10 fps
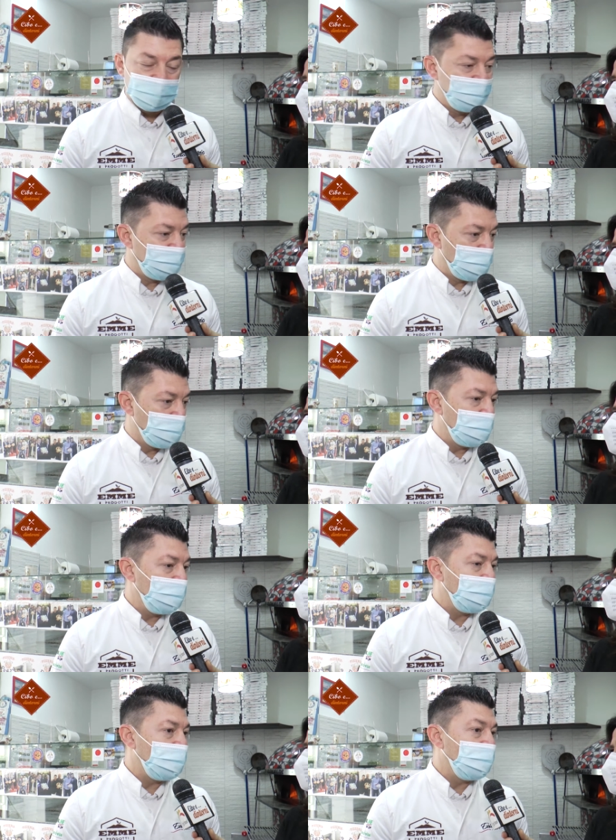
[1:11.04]
un folle,
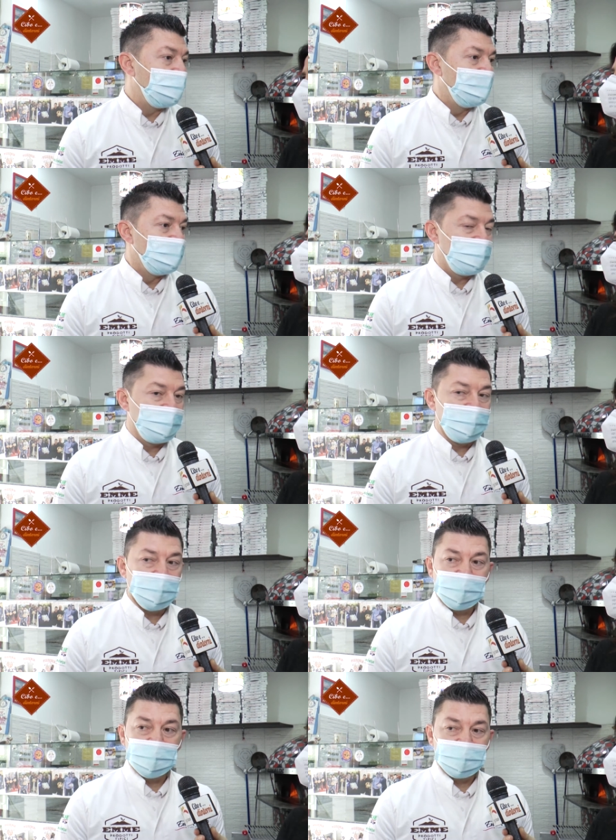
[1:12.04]
ma eh, io
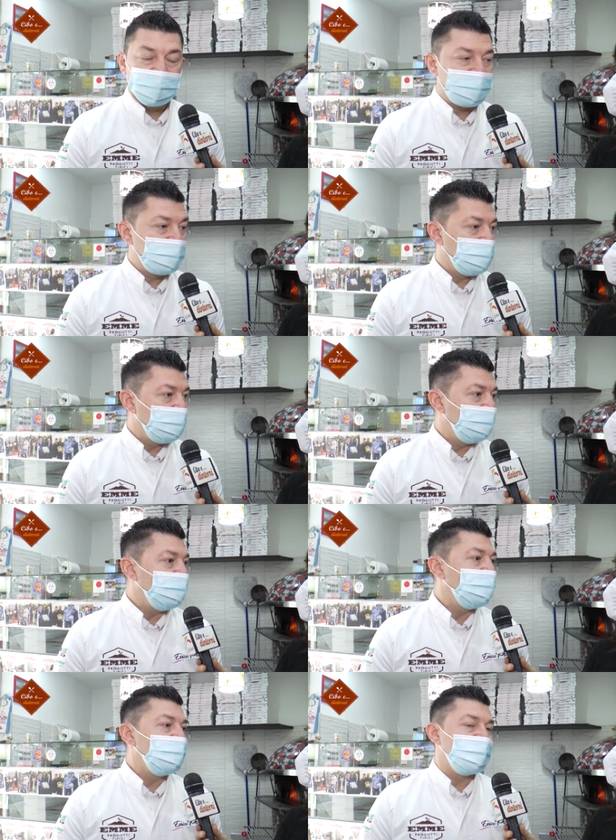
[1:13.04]
credo soltanto
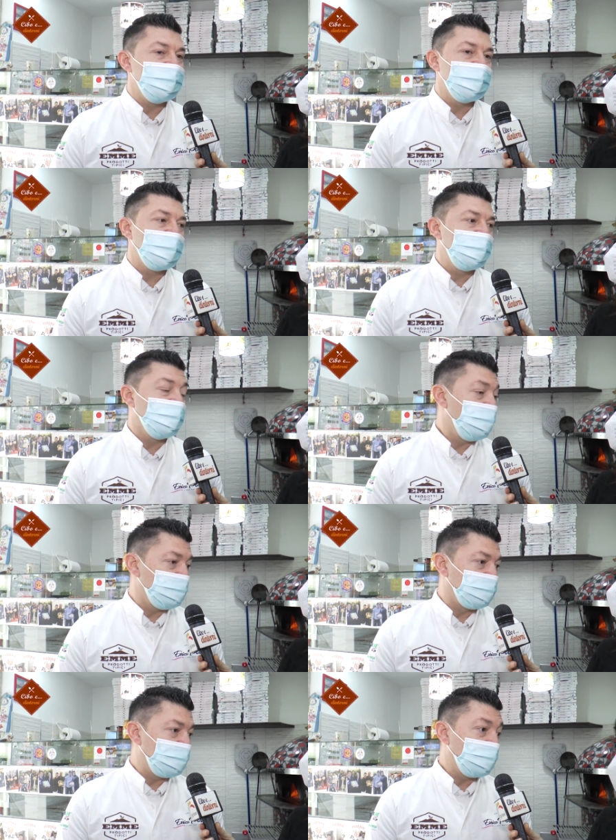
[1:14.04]
dei segnali, voglio
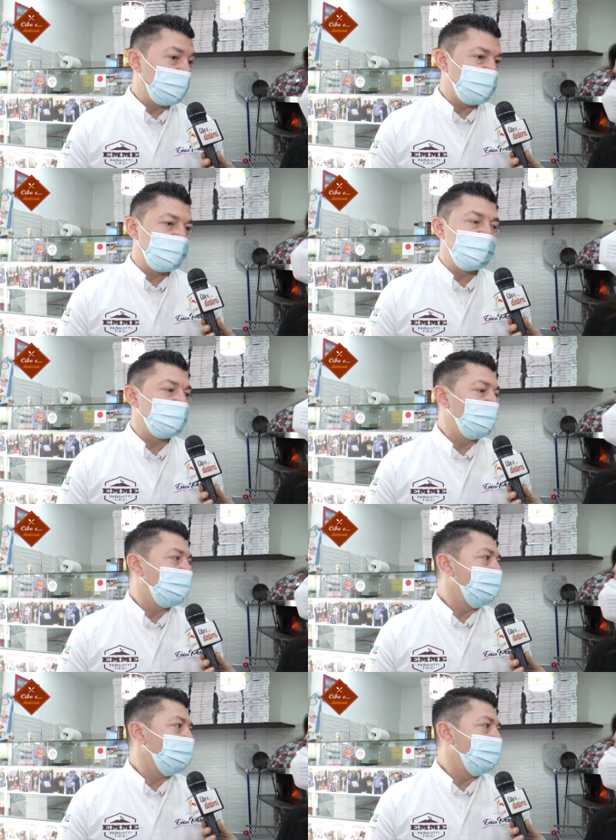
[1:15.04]
soltanto lanciare dei segnali